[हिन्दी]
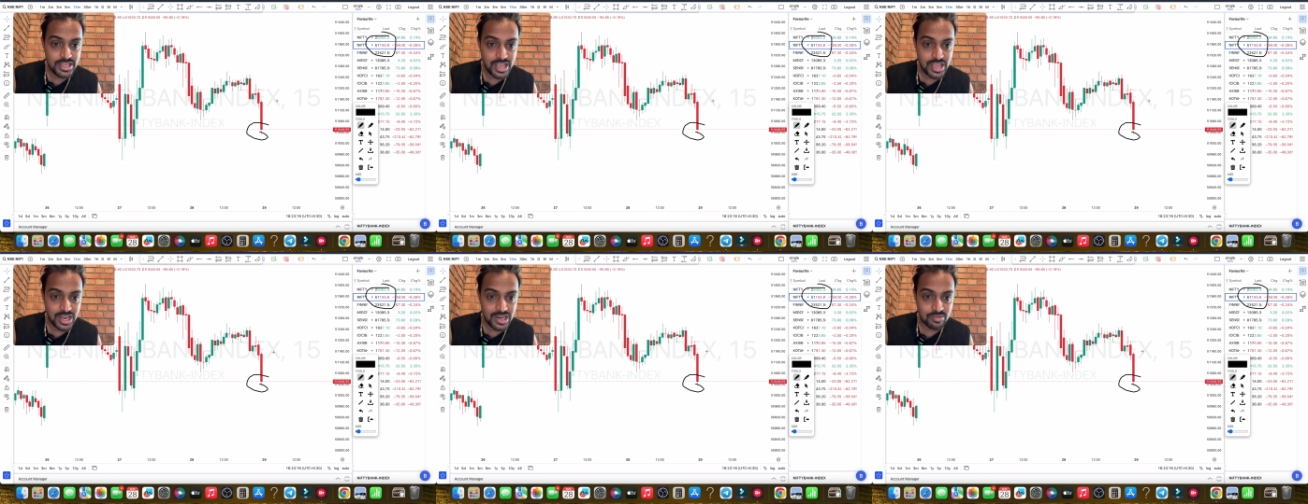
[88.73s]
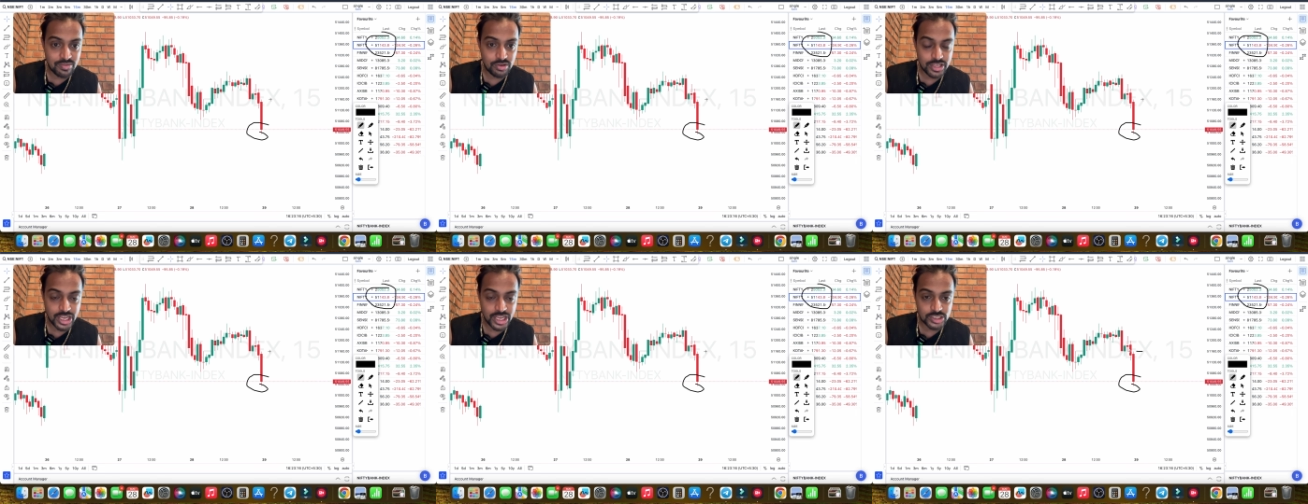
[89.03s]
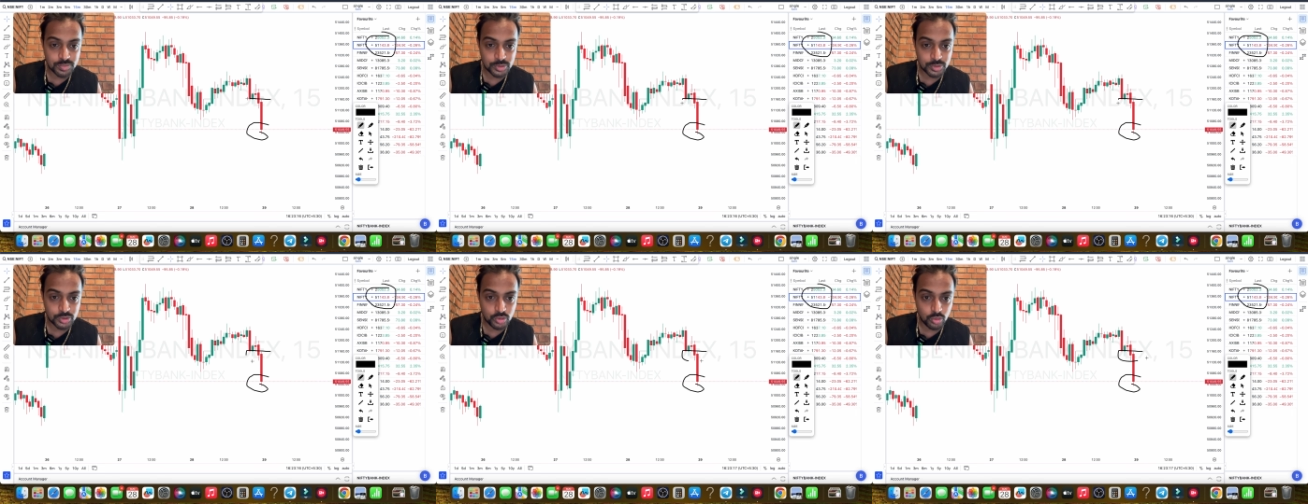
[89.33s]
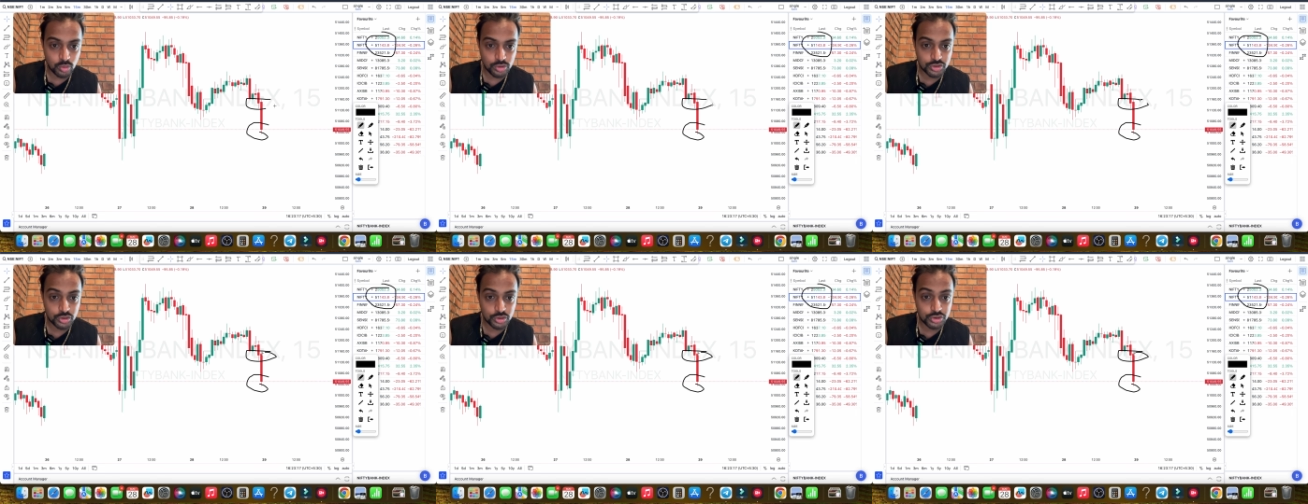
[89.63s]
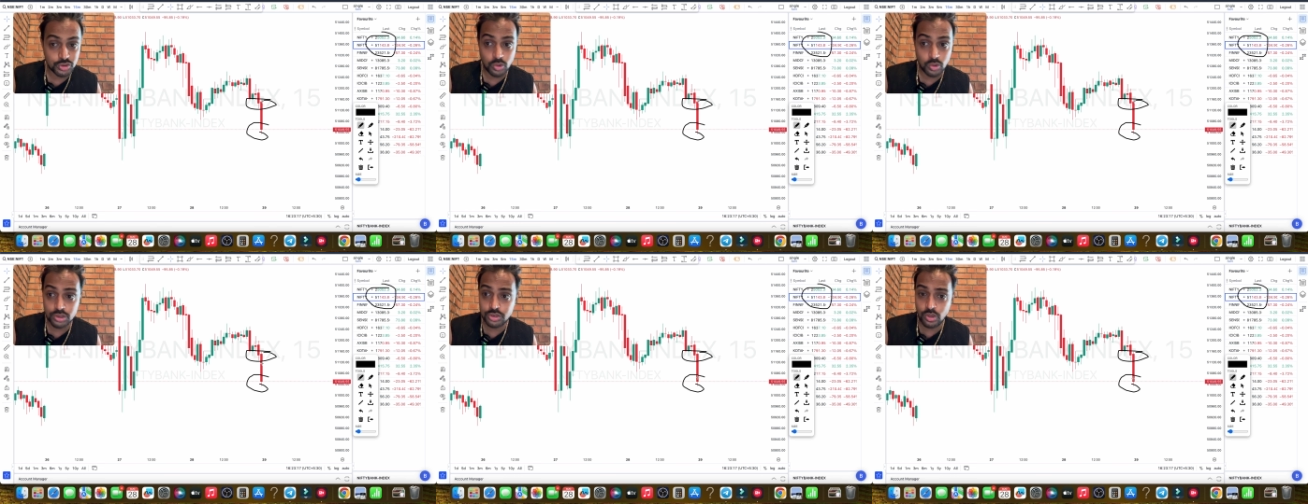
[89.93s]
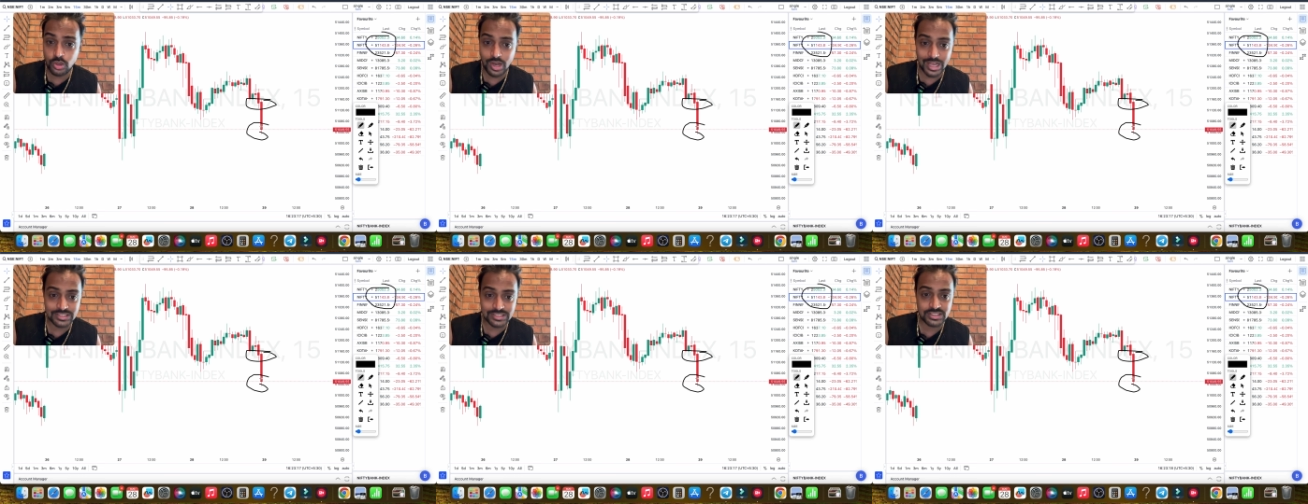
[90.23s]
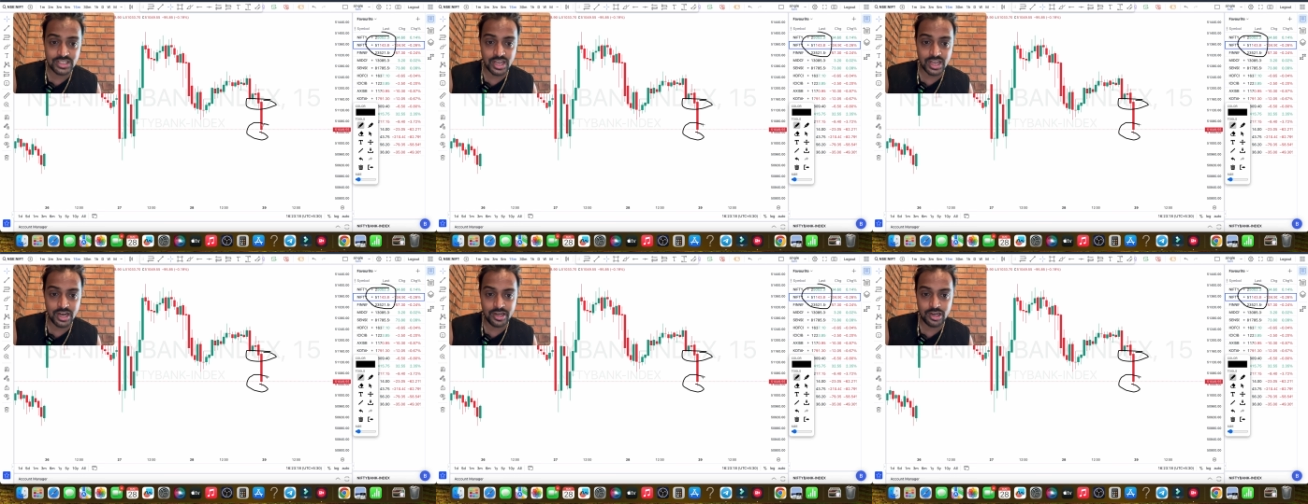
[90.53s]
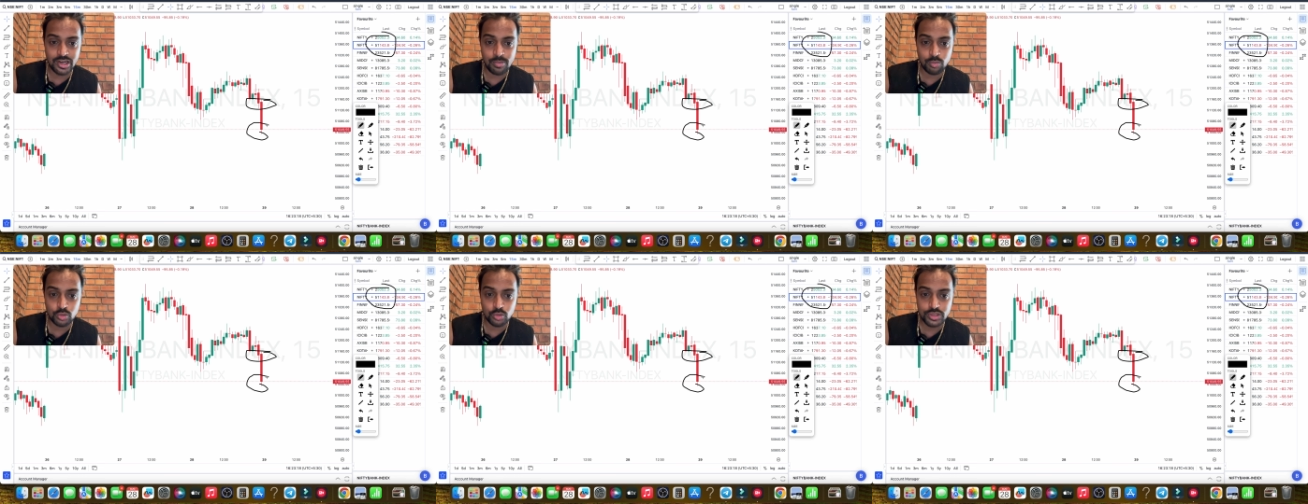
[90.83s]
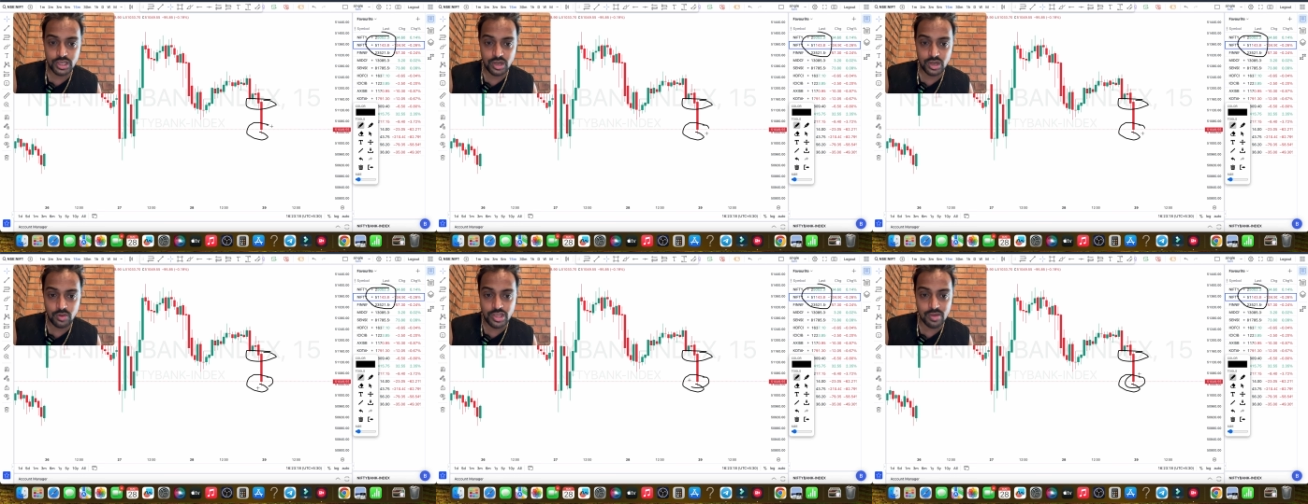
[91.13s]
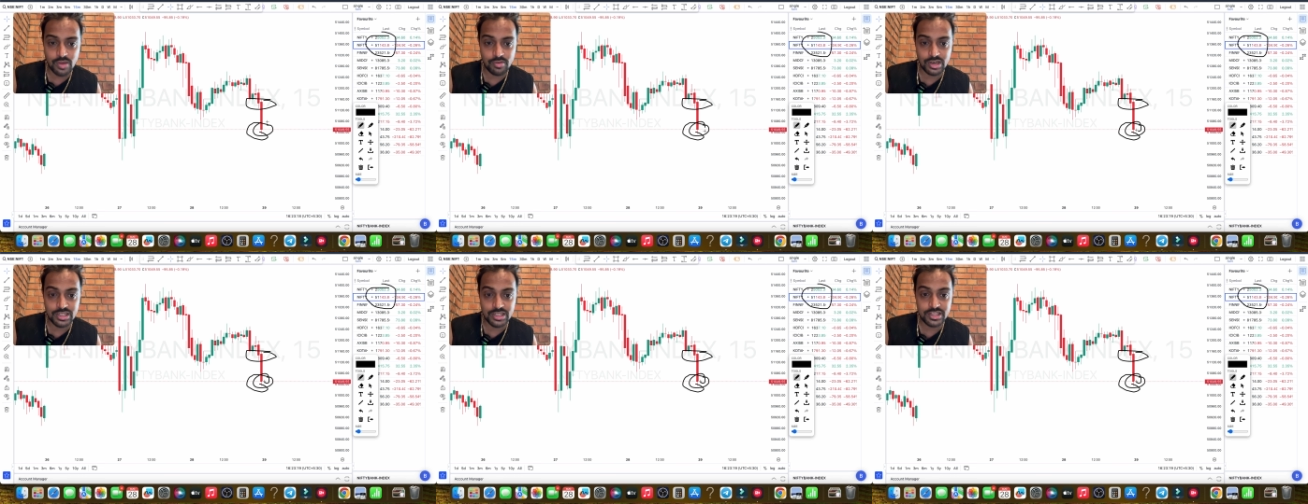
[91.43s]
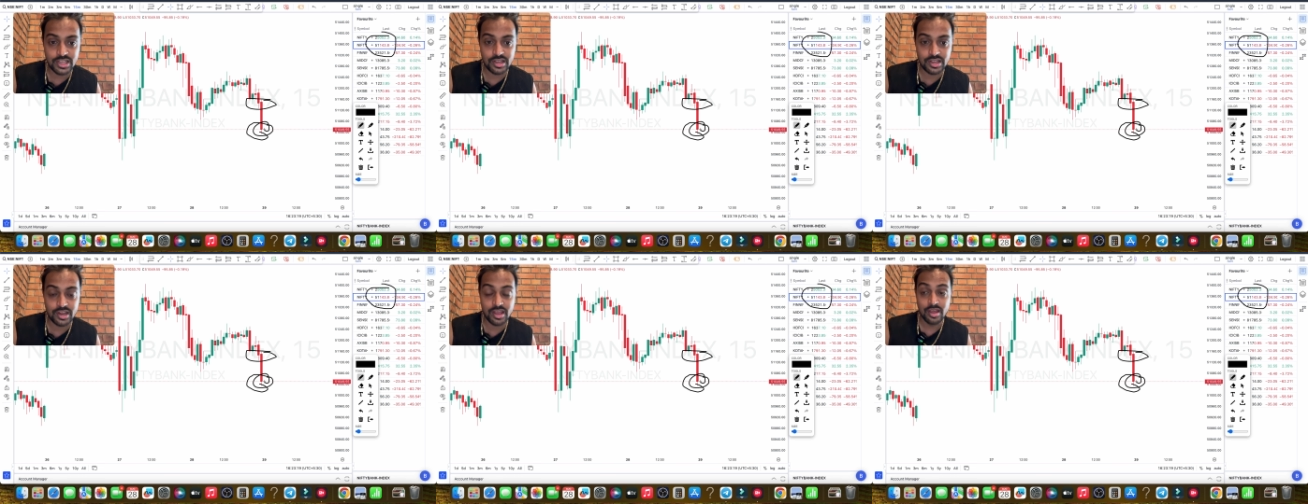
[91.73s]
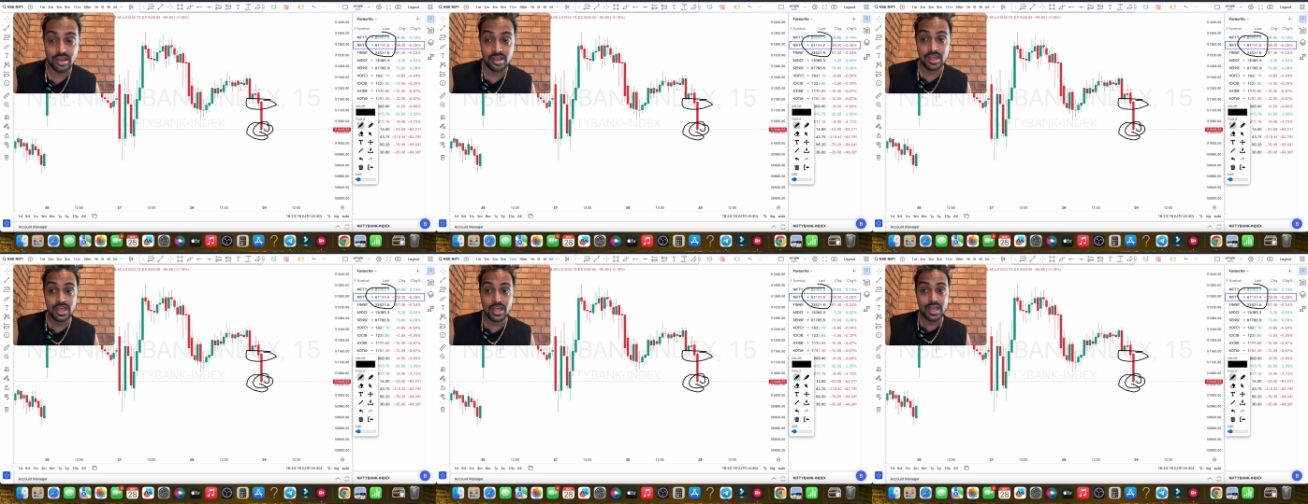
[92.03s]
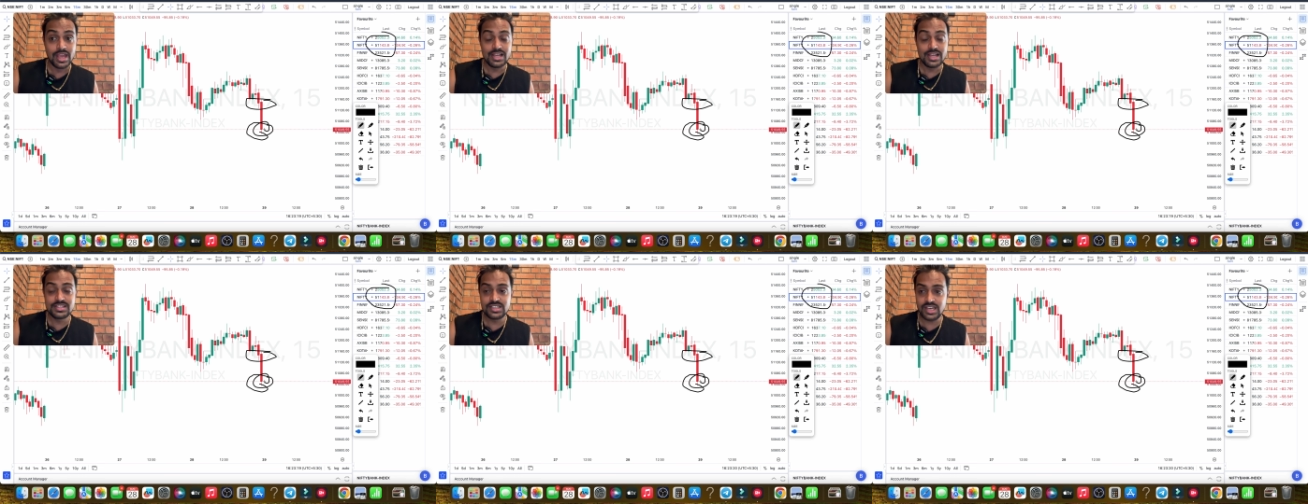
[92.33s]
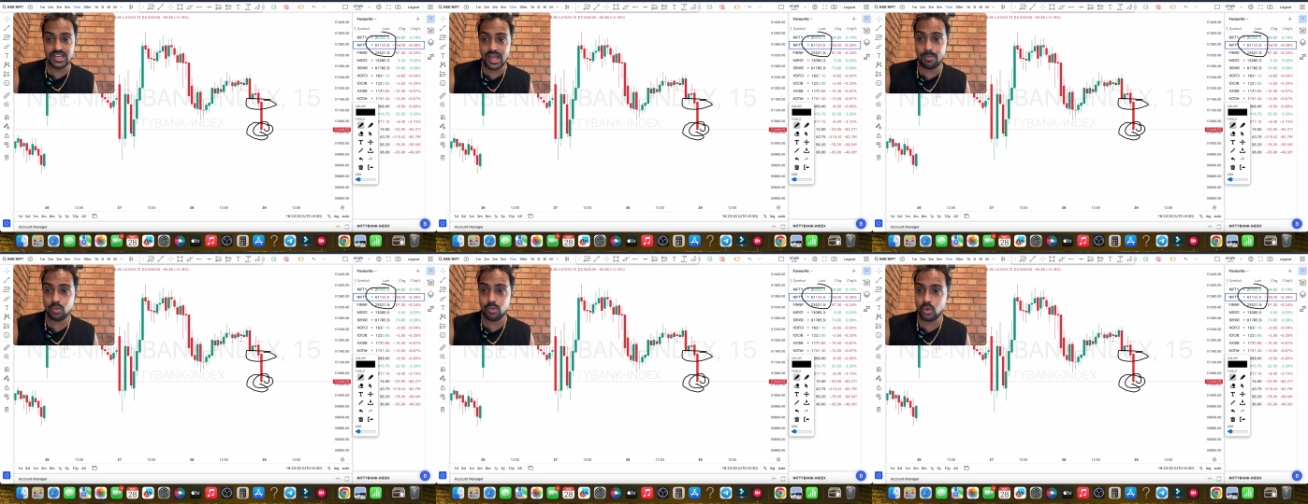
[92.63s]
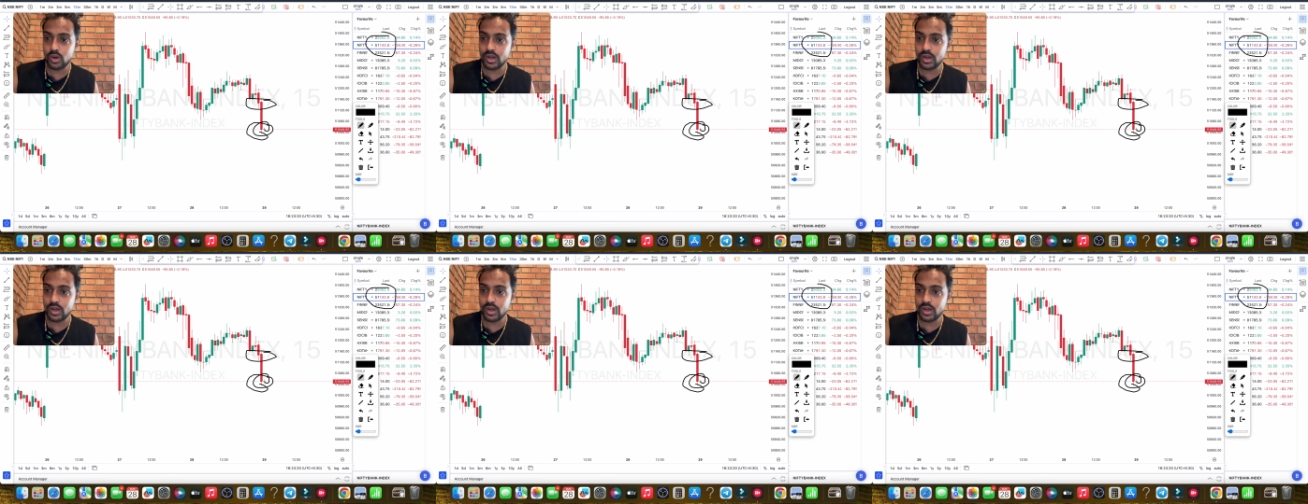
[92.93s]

ये लेवल के आसपास क्लोज कर चुका है जो लास्ट के कैंडल आपको दिख रही है ये वाली दिख रही है इसीलिए आपको